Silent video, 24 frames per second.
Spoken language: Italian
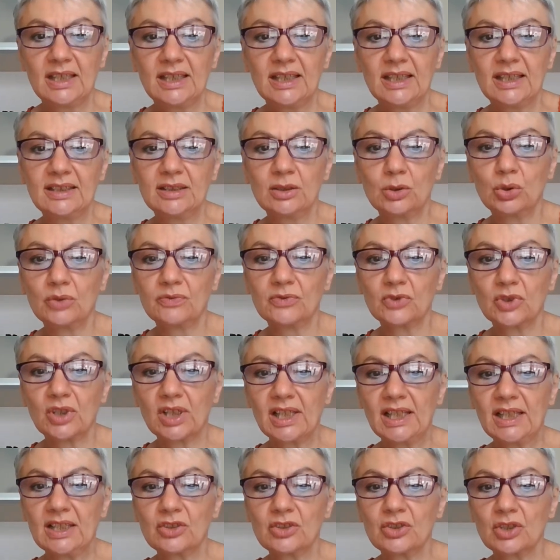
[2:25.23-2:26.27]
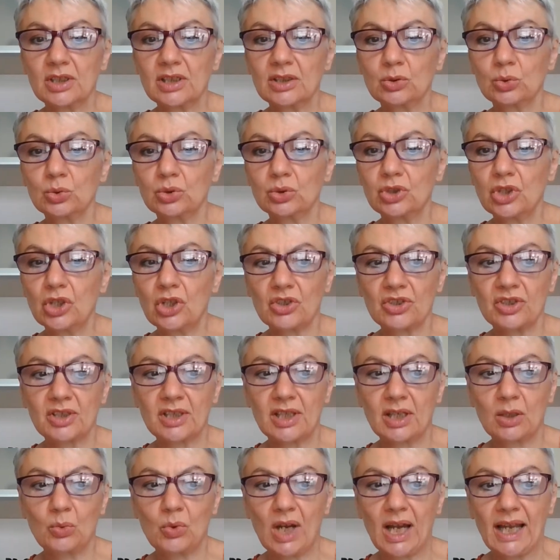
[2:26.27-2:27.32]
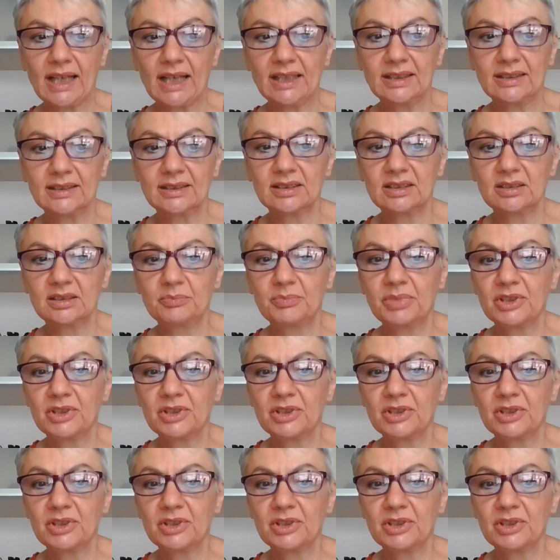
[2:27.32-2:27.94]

e di cui vorrei leggere tutto è Oscar Wilde.